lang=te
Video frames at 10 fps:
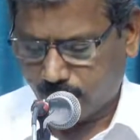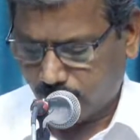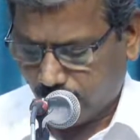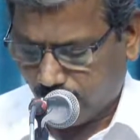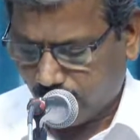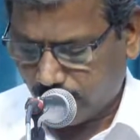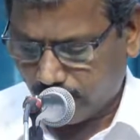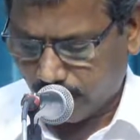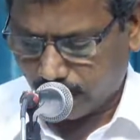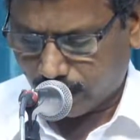వెళ్ళాలి
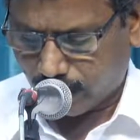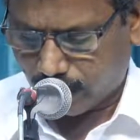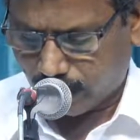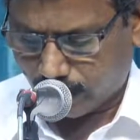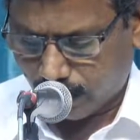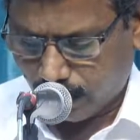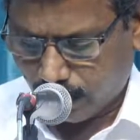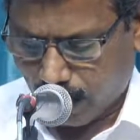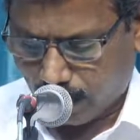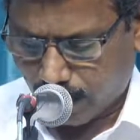అనేటువంటి
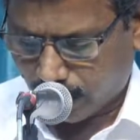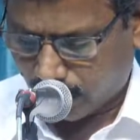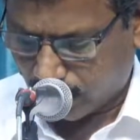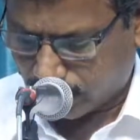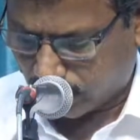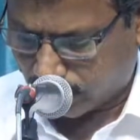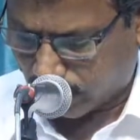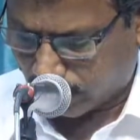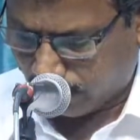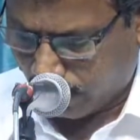ఆ మాటను అక్కడ
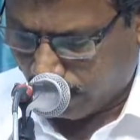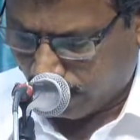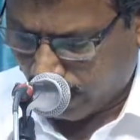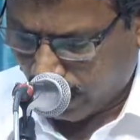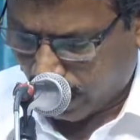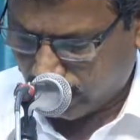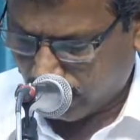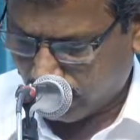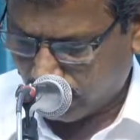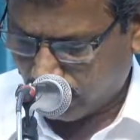చదువుతాం అయితే
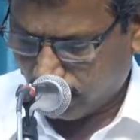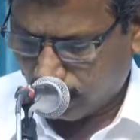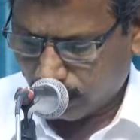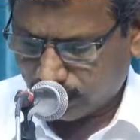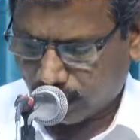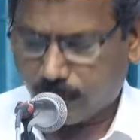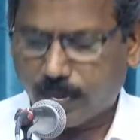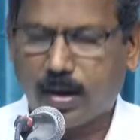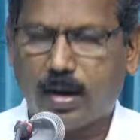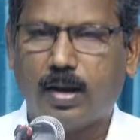
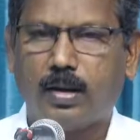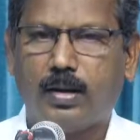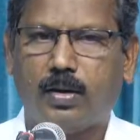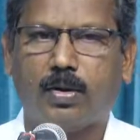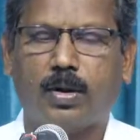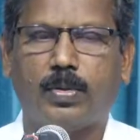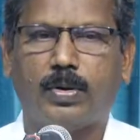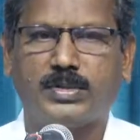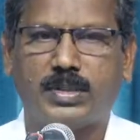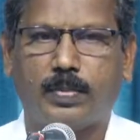సంఘంగా ఈ లోకంలో
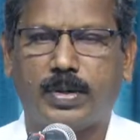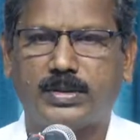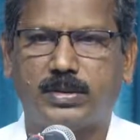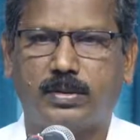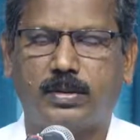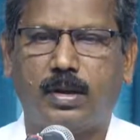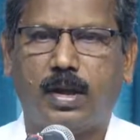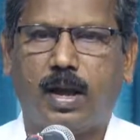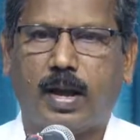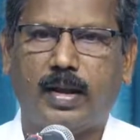సిద్ధపరుస్తూ
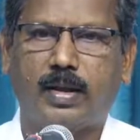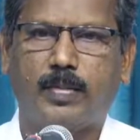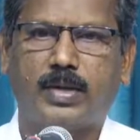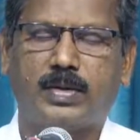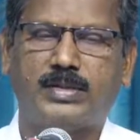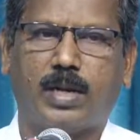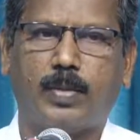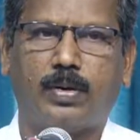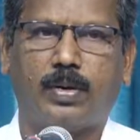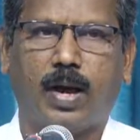అనేకమైనటువంటి
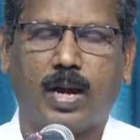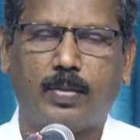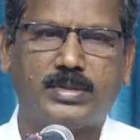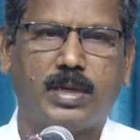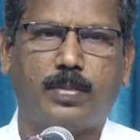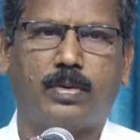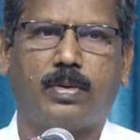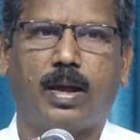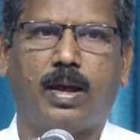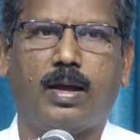శ్రమలు అనిపించినప్పుడు
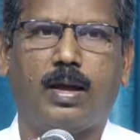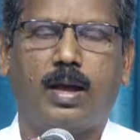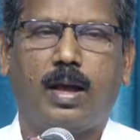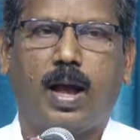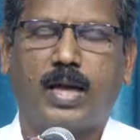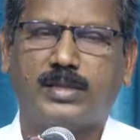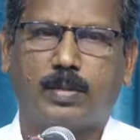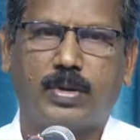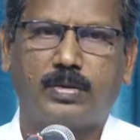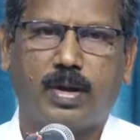కూడా ఆ
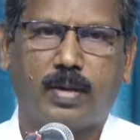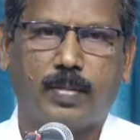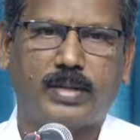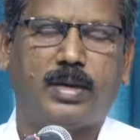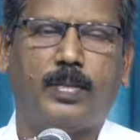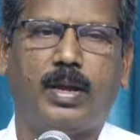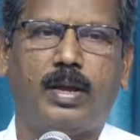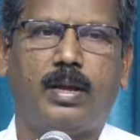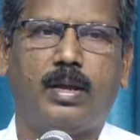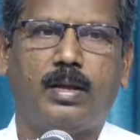శ్రమల ద్వారా మాత్రమే
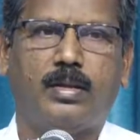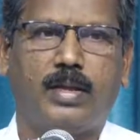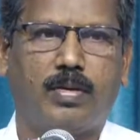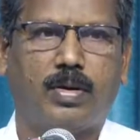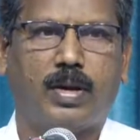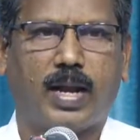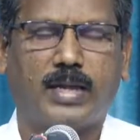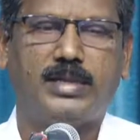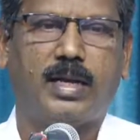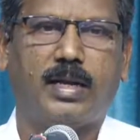దేవుని యొక్క
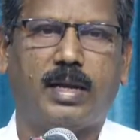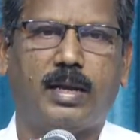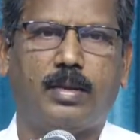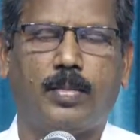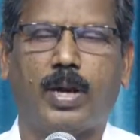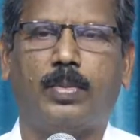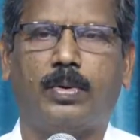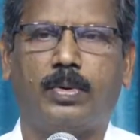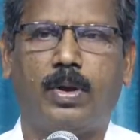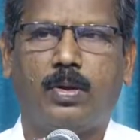రాజ్యానికి మనము
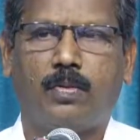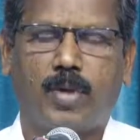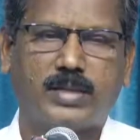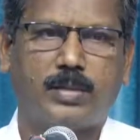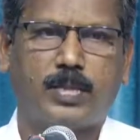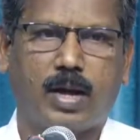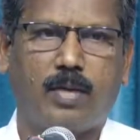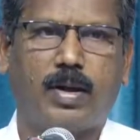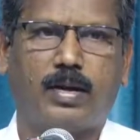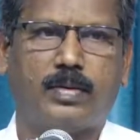వారసం
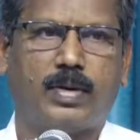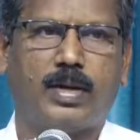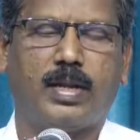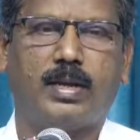కావాలన్నటువంటి